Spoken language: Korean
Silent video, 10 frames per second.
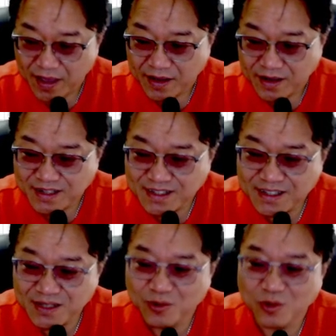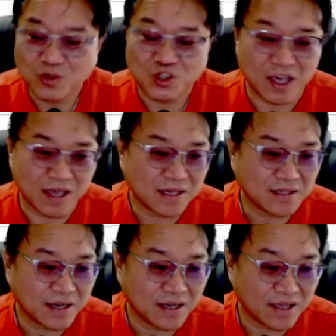그리고
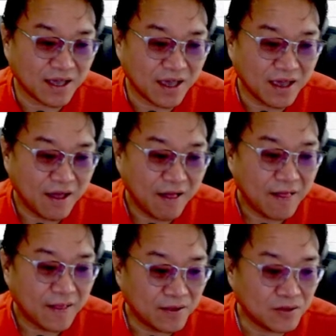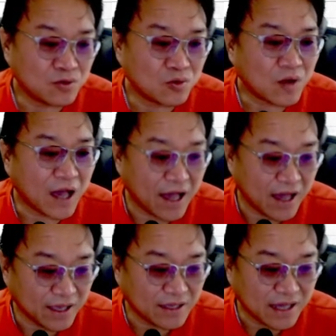재상승할 때는 또
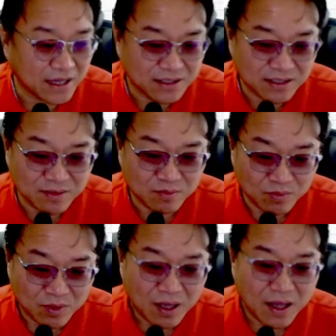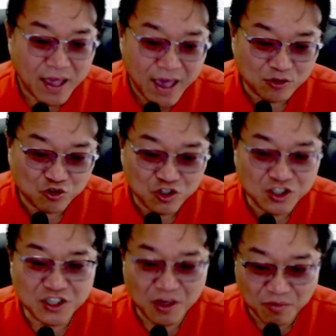강하게 상승해 주는지
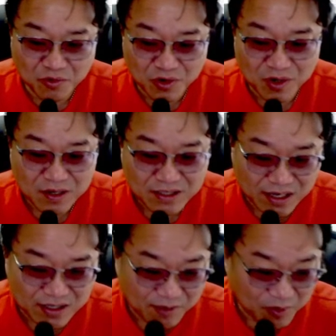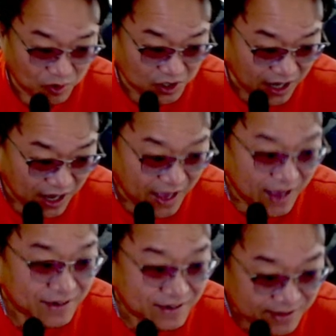여부를 잘 살펴보시라.
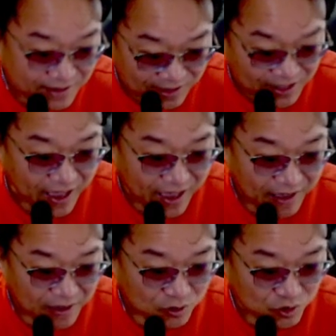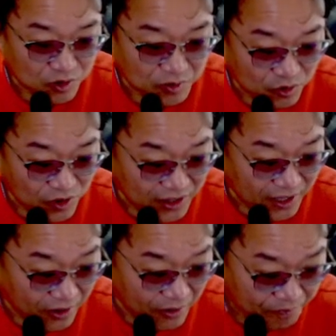그때 수급이 중요한데요,